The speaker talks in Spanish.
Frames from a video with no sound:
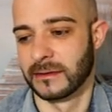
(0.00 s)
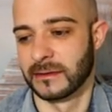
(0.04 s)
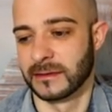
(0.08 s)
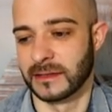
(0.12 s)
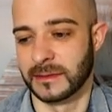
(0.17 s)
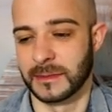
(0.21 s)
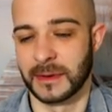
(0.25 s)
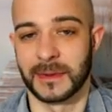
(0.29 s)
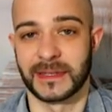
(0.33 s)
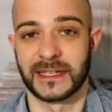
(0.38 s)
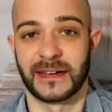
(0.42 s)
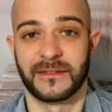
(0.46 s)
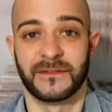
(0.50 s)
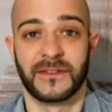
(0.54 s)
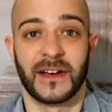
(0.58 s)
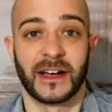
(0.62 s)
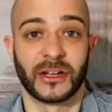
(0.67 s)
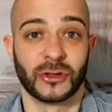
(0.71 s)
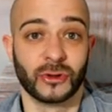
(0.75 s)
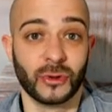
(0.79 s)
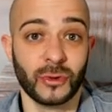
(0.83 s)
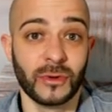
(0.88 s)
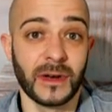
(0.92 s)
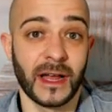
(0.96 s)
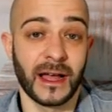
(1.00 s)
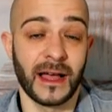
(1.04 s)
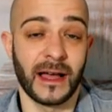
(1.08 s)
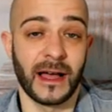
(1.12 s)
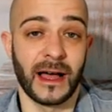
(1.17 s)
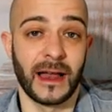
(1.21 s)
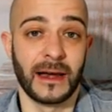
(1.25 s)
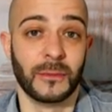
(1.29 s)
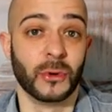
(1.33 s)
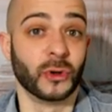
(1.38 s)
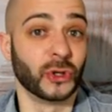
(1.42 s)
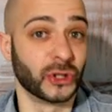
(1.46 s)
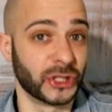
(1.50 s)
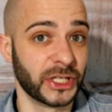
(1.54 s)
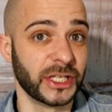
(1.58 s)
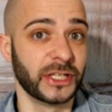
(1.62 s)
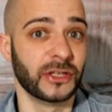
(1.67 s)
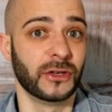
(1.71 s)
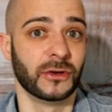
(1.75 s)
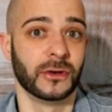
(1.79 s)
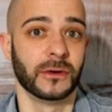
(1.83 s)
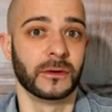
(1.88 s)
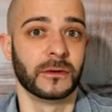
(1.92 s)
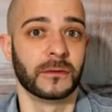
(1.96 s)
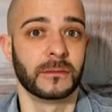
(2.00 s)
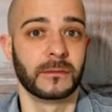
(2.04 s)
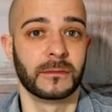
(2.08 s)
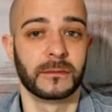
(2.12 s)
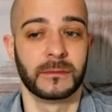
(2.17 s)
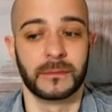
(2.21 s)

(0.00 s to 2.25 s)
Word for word: me pasan factura al bolsillo.